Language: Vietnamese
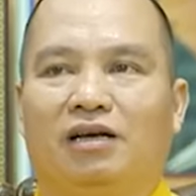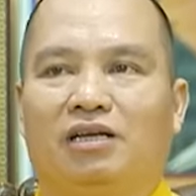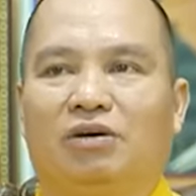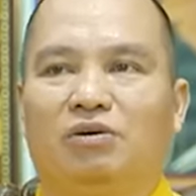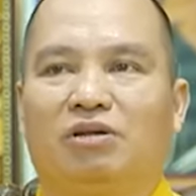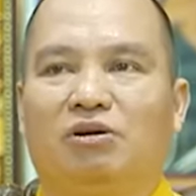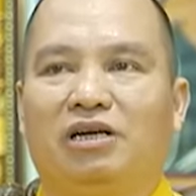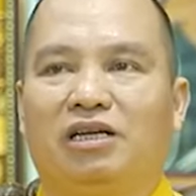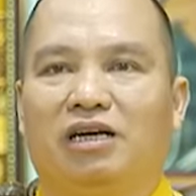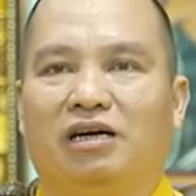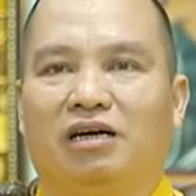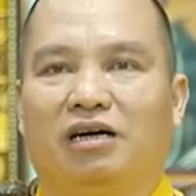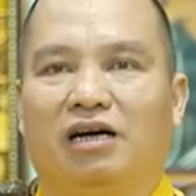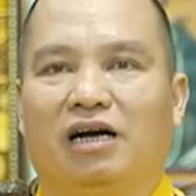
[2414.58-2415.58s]
Chúng tôi
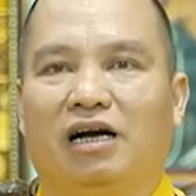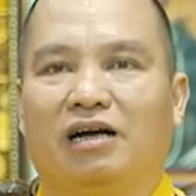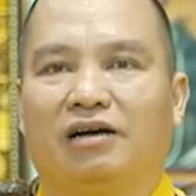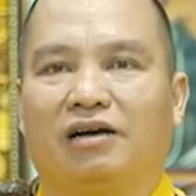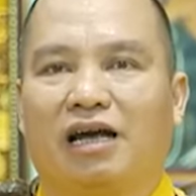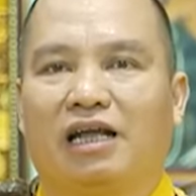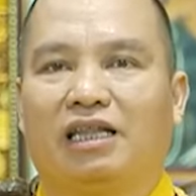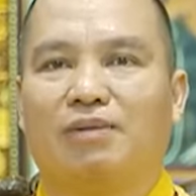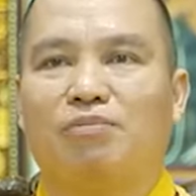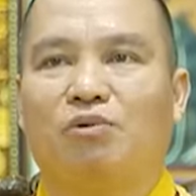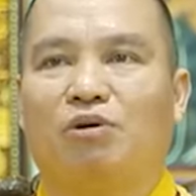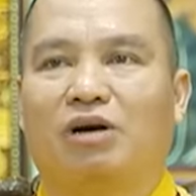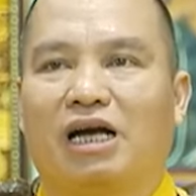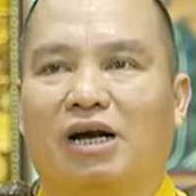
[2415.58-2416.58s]
nhờ cái tâm
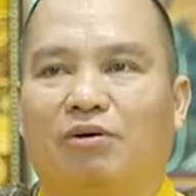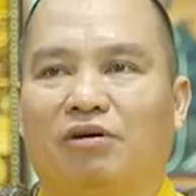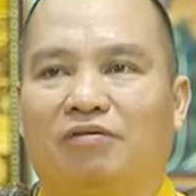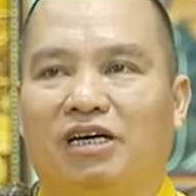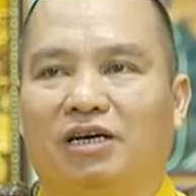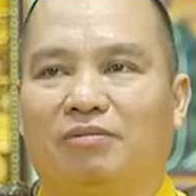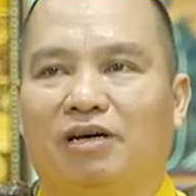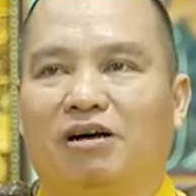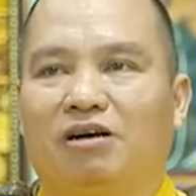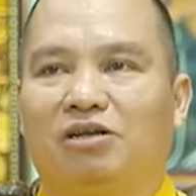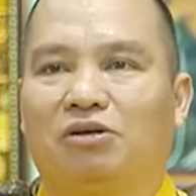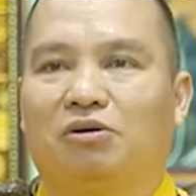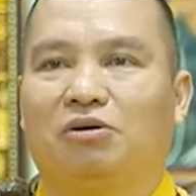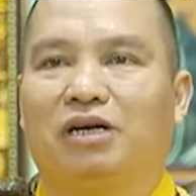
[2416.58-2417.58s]
của các quý vị mới có
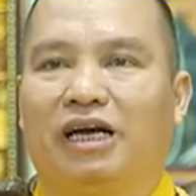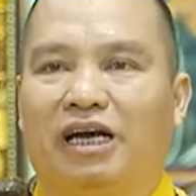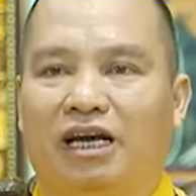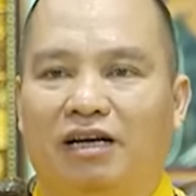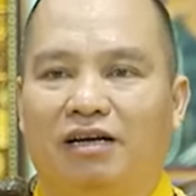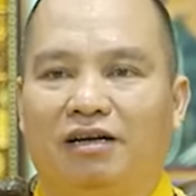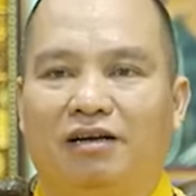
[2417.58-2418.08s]
chỗ để